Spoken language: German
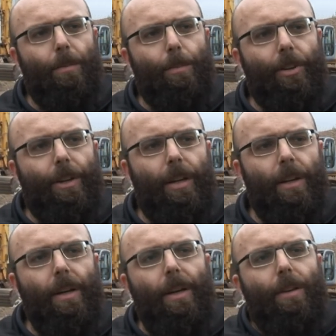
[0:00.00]
Das
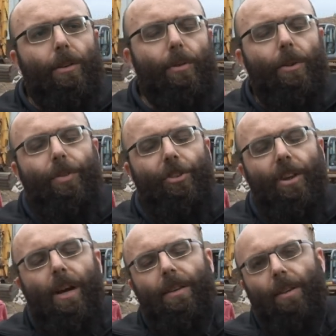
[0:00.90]
bedeutet, sowohl
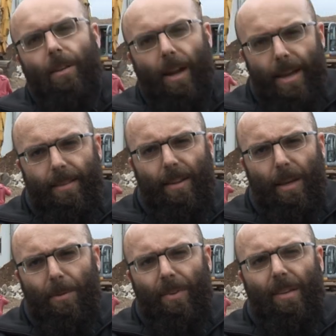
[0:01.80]
Fische als auch
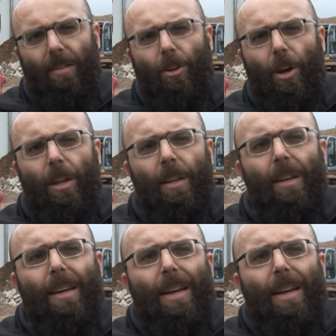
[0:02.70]
Kleinstlebewesen können